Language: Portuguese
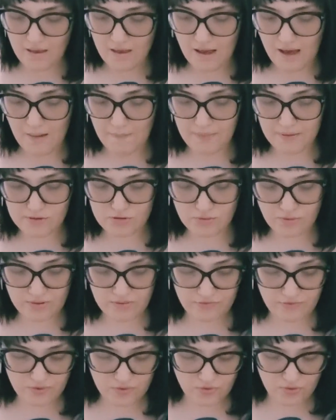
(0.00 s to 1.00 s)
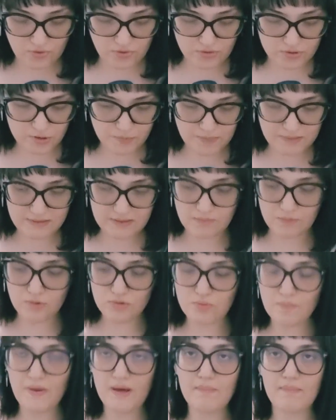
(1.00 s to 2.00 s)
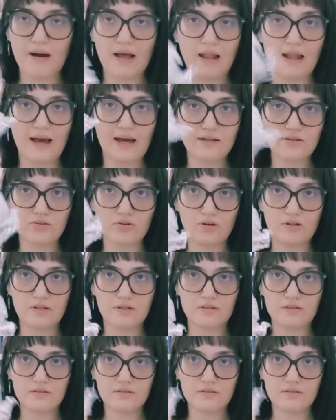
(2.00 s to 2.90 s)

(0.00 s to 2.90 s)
a pessoa enviou, tipo assim, muito bem embalado, olha.